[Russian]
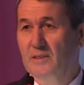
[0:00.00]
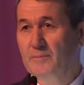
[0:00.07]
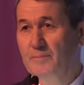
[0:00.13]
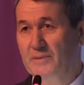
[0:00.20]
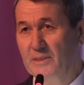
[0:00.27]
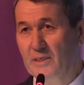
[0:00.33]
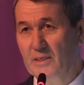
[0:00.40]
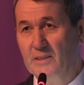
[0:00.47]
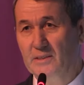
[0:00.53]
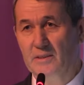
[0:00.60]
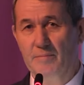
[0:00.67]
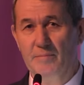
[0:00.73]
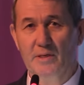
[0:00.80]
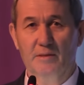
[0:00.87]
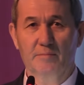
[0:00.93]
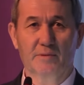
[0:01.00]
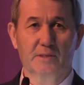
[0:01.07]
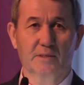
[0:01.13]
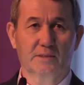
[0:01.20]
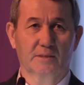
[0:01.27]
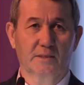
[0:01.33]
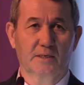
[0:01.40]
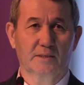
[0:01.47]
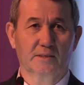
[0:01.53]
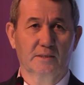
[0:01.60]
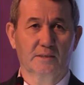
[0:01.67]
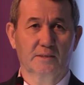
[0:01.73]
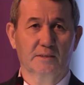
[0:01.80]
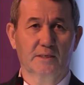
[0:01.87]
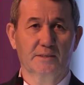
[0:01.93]
со специалистами
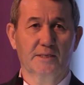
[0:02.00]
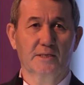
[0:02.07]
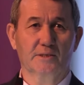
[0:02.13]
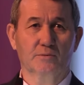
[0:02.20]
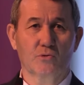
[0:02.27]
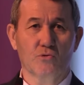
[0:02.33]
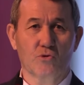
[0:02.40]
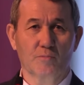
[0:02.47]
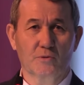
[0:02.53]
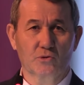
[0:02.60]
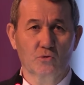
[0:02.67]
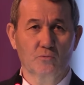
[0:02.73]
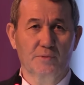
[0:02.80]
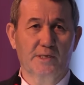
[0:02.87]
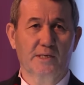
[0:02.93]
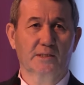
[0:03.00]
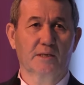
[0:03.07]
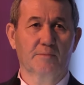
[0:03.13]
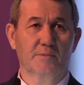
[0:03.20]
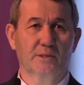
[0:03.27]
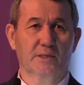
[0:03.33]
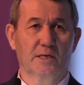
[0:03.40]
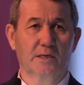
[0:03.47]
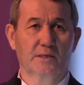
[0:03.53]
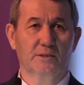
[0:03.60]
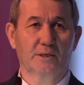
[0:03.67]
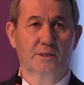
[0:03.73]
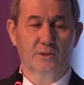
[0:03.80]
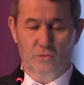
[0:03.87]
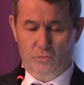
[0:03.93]
администрации, с хозяйствующими субъектами
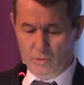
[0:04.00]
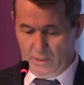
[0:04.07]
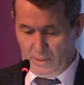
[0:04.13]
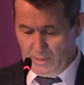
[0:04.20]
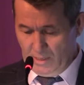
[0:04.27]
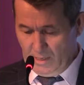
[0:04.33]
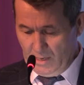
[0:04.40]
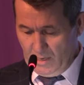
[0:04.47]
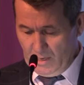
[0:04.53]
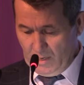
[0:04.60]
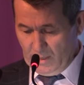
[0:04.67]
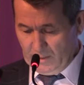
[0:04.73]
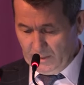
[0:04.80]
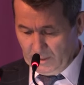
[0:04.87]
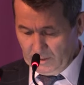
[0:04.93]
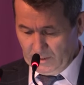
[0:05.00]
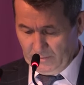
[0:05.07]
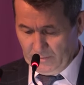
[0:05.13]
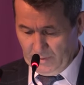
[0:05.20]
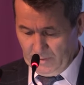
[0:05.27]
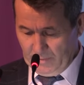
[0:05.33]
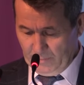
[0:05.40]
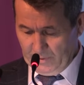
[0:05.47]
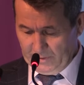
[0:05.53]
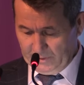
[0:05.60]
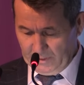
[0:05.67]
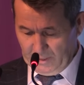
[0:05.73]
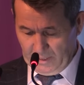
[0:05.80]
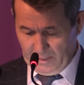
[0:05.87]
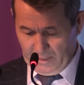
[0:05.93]
на территории нашего
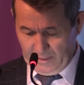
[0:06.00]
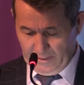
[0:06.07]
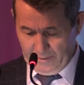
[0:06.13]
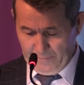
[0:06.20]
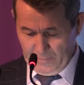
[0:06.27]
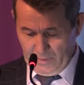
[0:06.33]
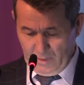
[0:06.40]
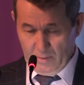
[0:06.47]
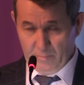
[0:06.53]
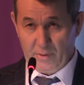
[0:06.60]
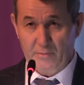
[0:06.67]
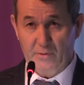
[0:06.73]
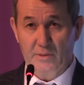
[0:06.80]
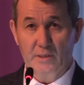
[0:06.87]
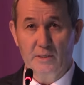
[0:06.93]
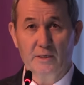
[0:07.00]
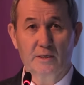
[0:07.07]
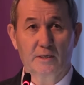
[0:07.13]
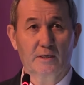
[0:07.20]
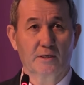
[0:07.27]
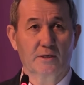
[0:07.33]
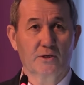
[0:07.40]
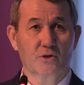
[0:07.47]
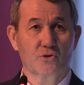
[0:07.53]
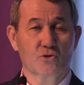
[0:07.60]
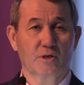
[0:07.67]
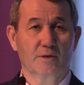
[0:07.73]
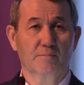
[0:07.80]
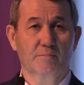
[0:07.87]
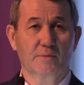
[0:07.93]
поселения. Проводили
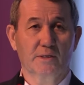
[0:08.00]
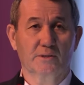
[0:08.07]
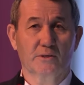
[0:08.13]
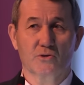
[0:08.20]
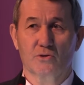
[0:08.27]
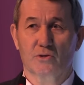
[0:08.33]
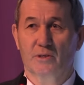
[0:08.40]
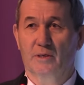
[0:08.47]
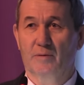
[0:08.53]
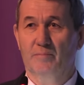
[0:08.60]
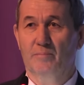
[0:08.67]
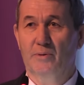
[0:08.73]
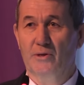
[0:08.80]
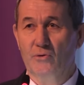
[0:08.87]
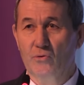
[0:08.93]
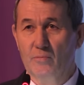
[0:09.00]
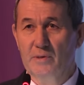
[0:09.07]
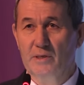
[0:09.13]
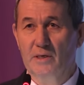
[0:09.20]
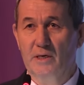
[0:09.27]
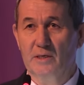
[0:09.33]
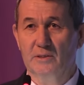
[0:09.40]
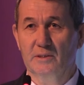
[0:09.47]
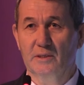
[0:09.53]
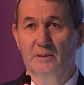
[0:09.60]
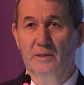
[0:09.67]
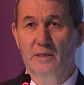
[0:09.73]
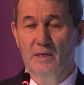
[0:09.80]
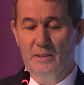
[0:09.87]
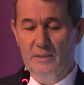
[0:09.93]
ежемесячные приемы
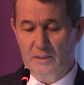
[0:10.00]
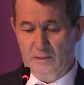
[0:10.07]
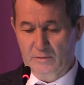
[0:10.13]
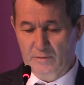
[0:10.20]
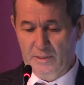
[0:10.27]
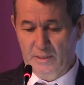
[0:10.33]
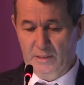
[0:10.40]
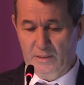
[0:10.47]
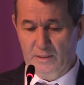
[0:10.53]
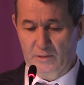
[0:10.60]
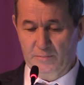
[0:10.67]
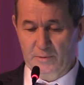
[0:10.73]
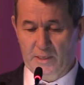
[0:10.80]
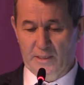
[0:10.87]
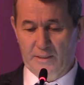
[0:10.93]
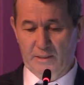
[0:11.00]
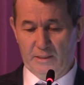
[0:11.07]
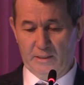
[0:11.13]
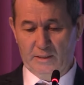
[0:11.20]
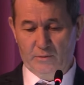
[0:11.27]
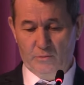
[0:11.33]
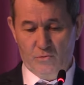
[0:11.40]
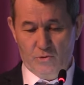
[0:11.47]
граждан на своих избирательных